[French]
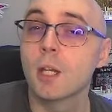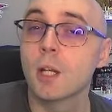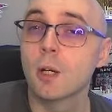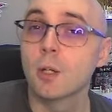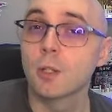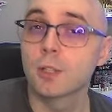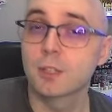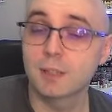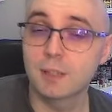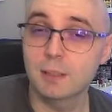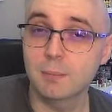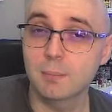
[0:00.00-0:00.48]

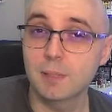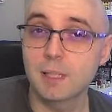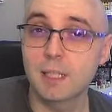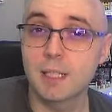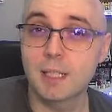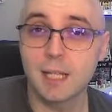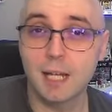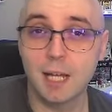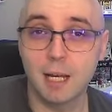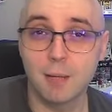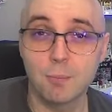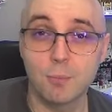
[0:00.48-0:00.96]

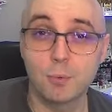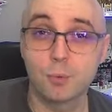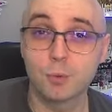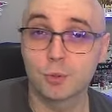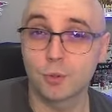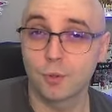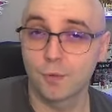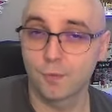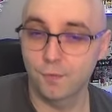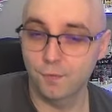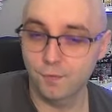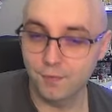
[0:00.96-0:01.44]
cibler un
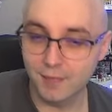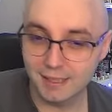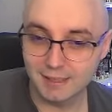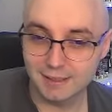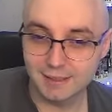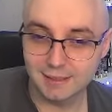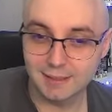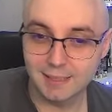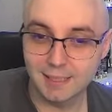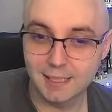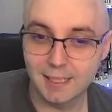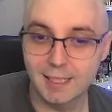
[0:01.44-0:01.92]
monstre
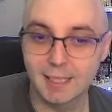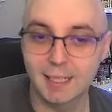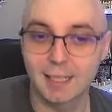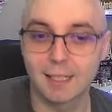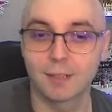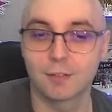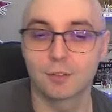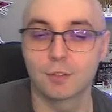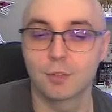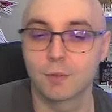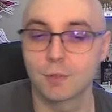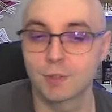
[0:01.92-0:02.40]

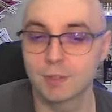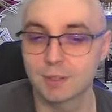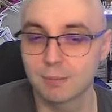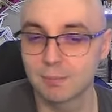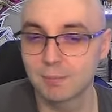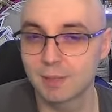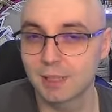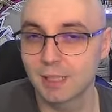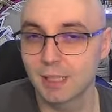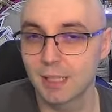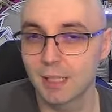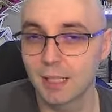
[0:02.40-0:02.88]
Farstar dans votre
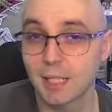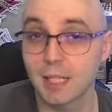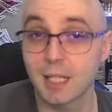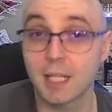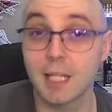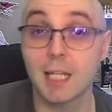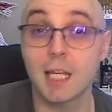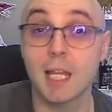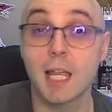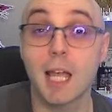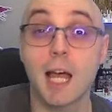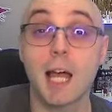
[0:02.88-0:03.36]
cimetière
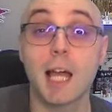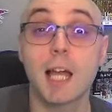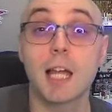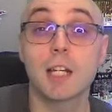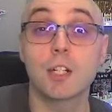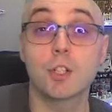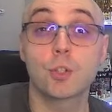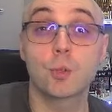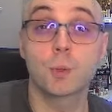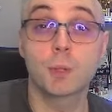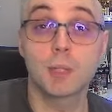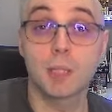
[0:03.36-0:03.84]
et
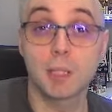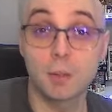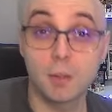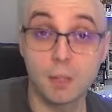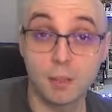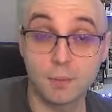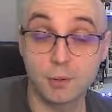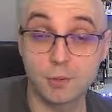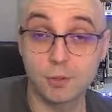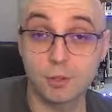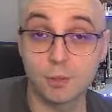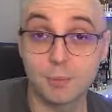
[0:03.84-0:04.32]
ajouter-le
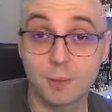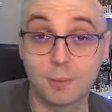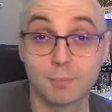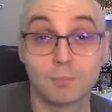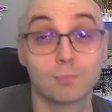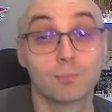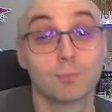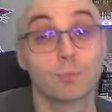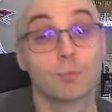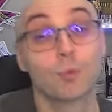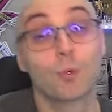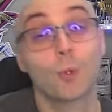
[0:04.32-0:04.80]
à votre main.
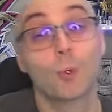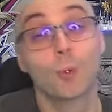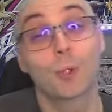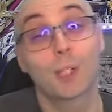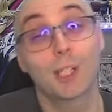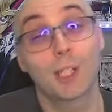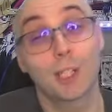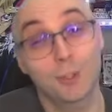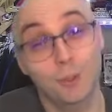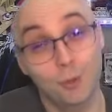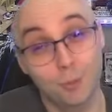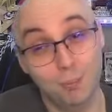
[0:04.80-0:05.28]
Donc
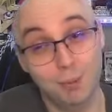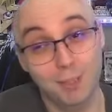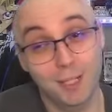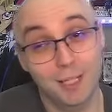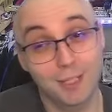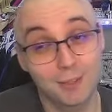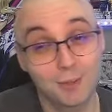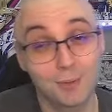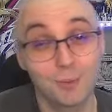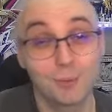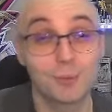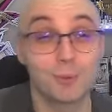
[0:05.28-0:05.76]

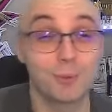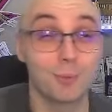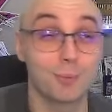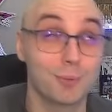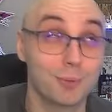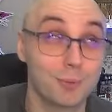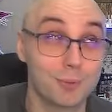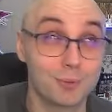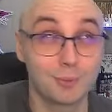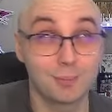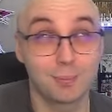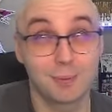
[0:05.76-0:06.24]
récupération de
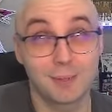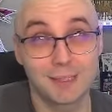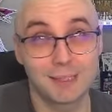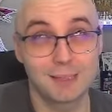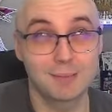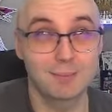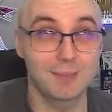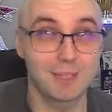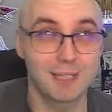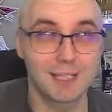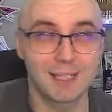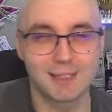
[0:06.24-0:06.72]
monstres depuis le
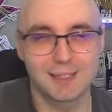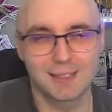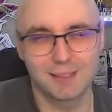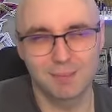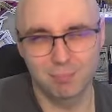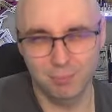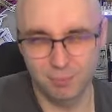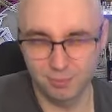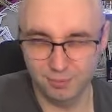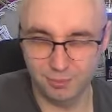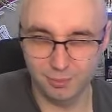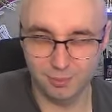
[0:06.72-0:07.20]
cimetière, c'est
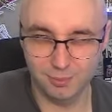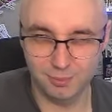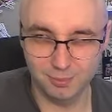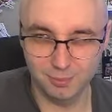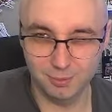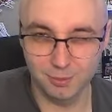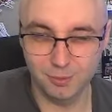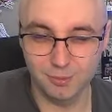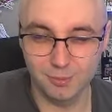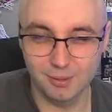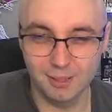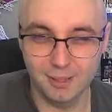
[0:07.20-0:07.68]
plutôt
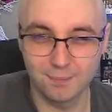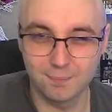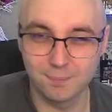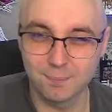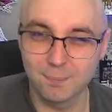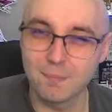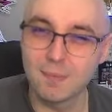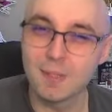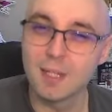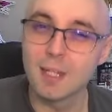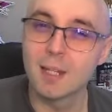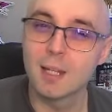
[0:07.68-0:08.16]
cool. Hein.
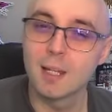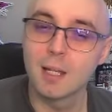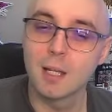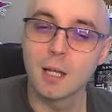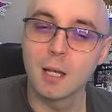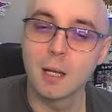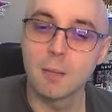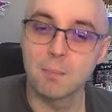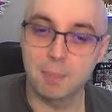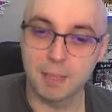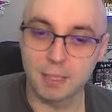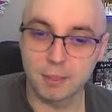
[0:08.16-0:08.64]

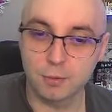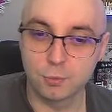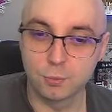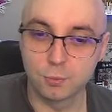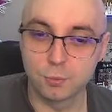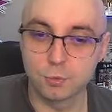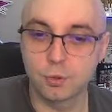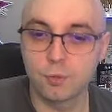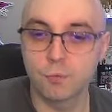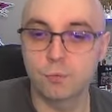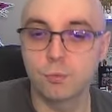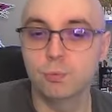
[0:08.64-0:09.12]
Par
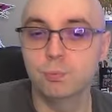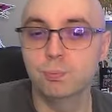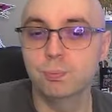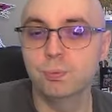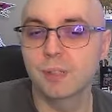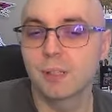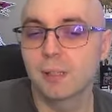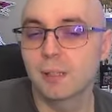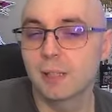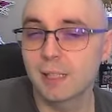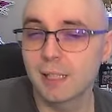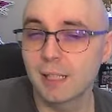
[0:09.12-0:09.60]
contre, vous ne
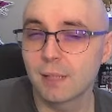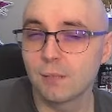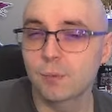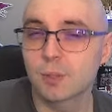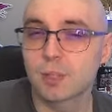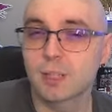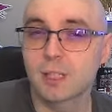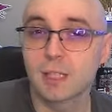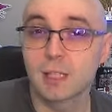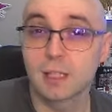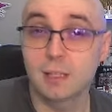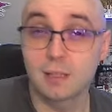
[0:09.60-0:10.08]
pouvez ni
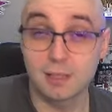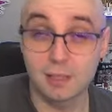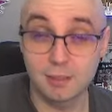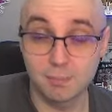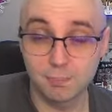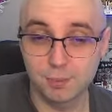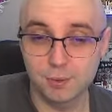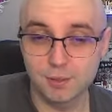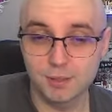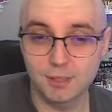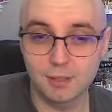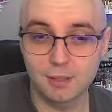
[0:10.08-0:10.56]
invoquer, ni
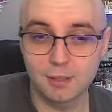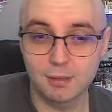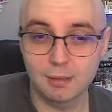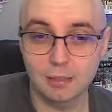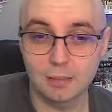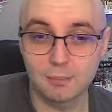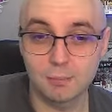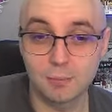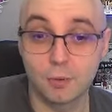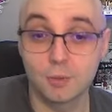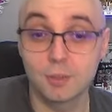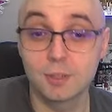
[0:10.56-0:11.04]
poser
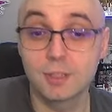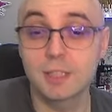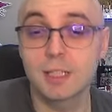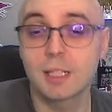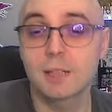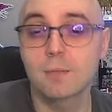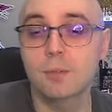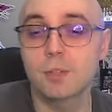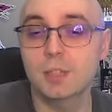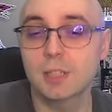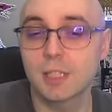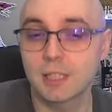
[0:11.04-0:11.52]
normalement, ni
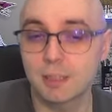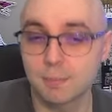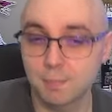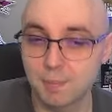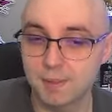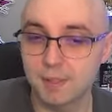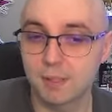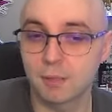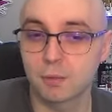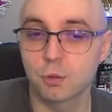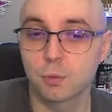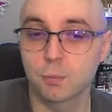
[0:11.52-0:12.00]
invoquer
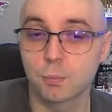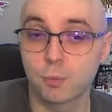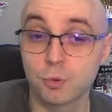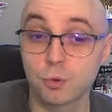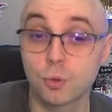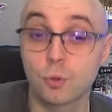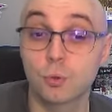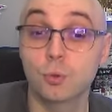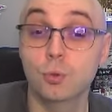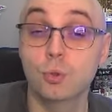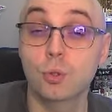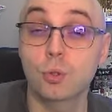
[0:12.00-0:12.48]
spécial de
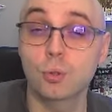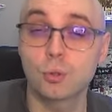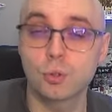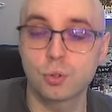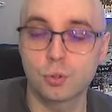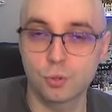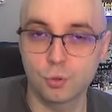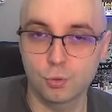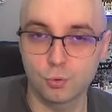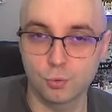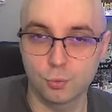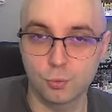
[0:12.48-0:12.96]
monstre de
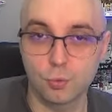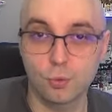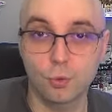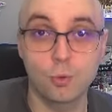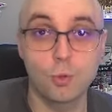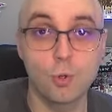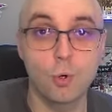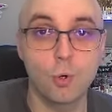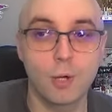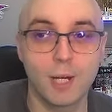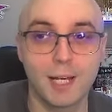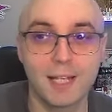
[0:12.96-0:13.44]
ce nom
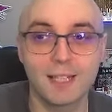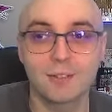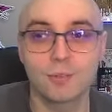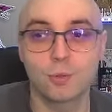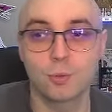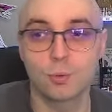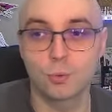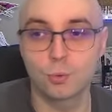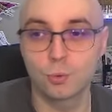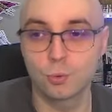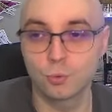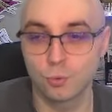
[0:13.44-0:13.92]
le reste
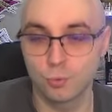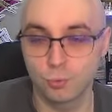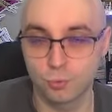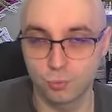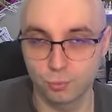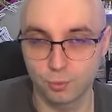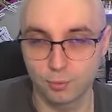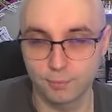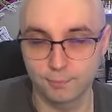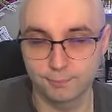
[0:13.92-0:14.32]
de ce tour.